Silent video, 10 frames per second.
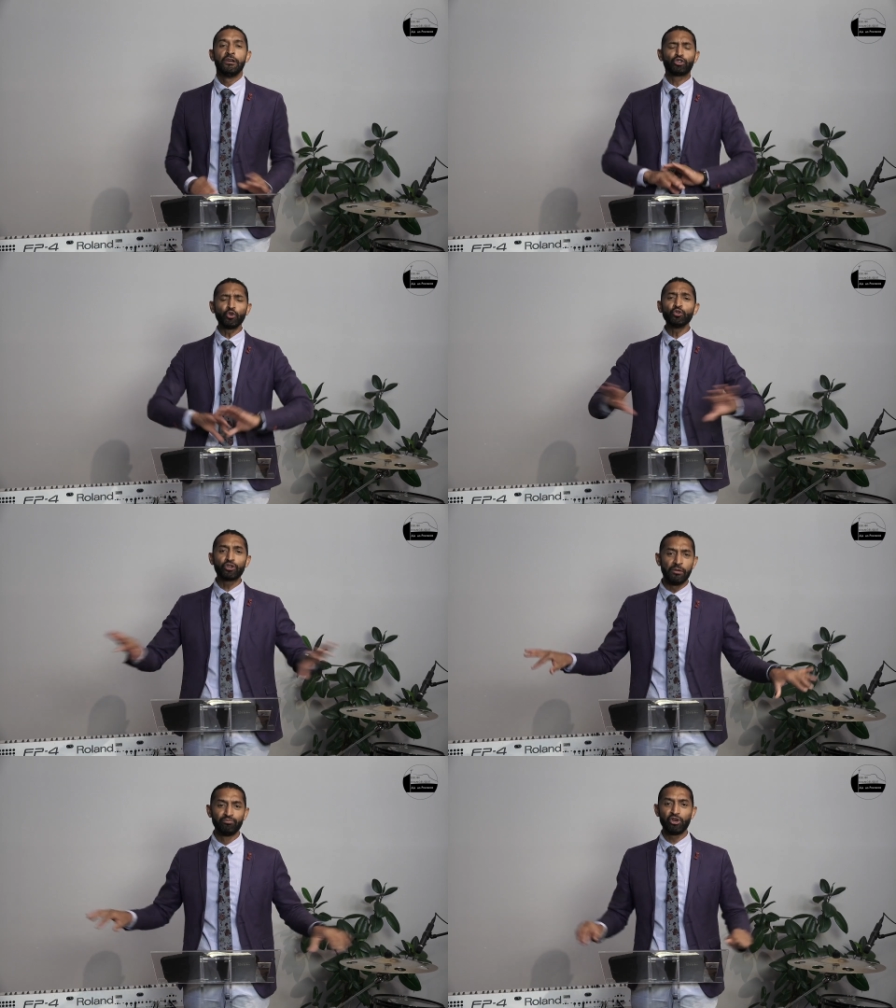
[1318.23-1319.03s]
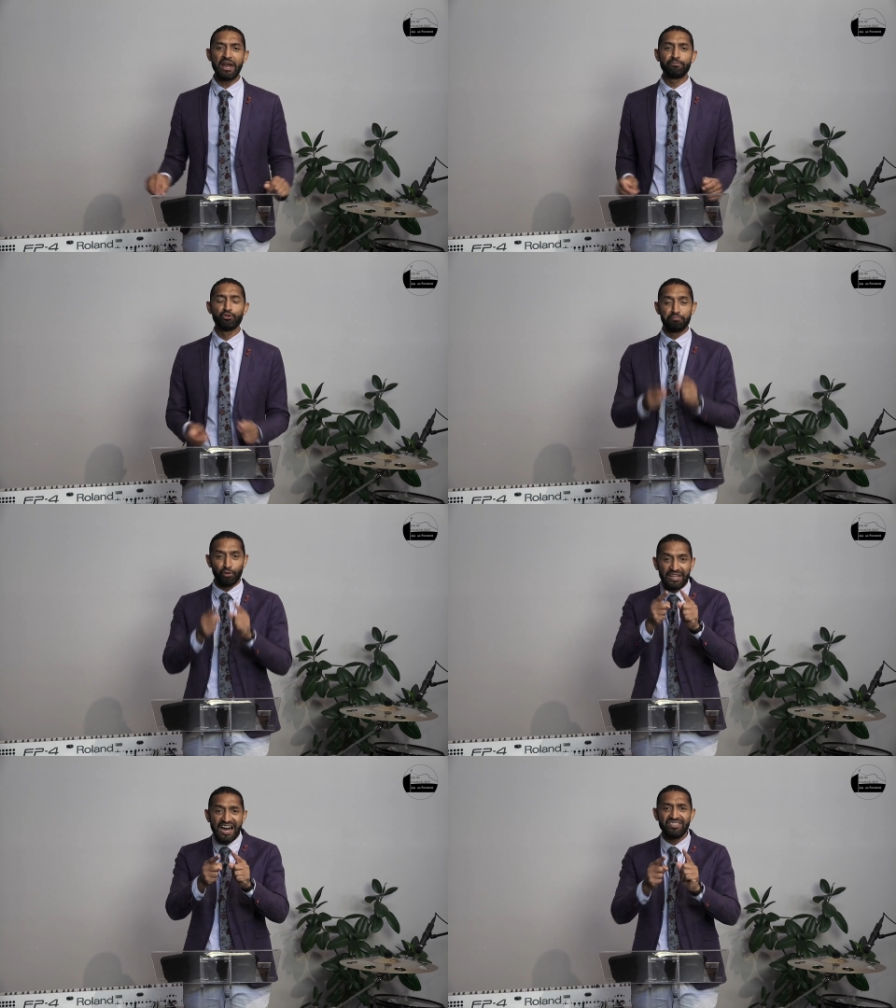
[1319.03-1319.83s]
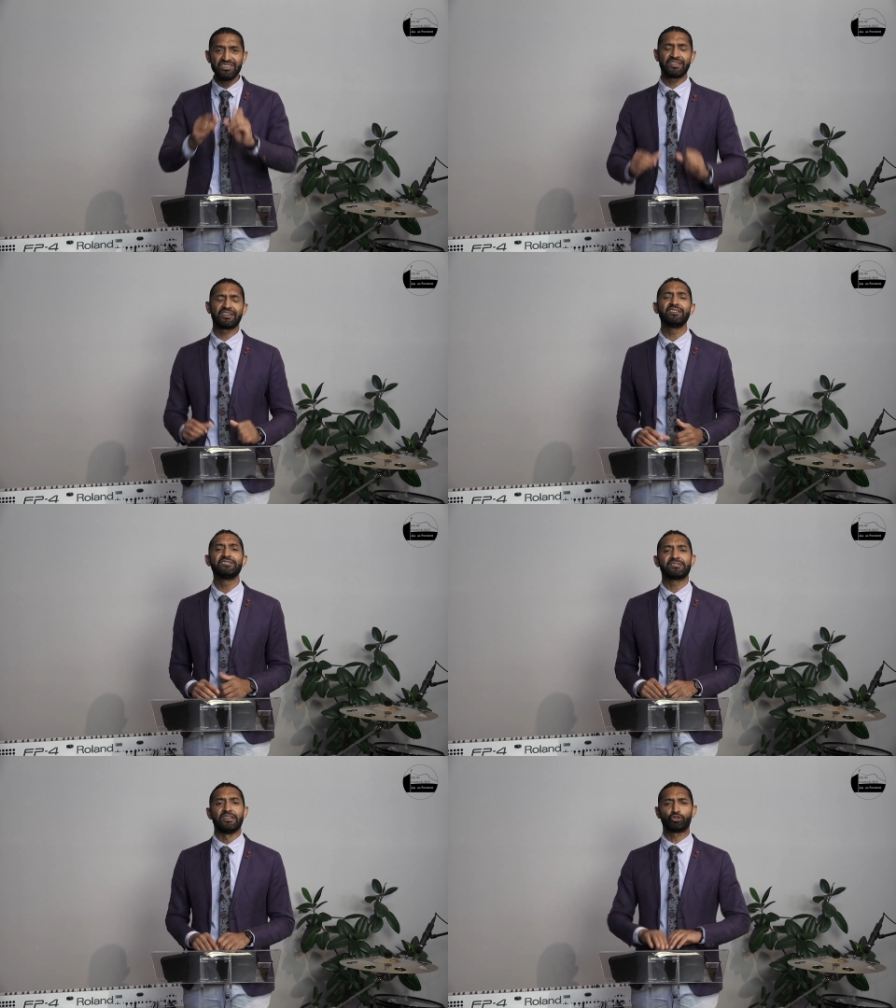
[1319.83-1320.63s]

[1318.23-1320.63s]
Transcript: tout comme de la boue pour gagner Christ,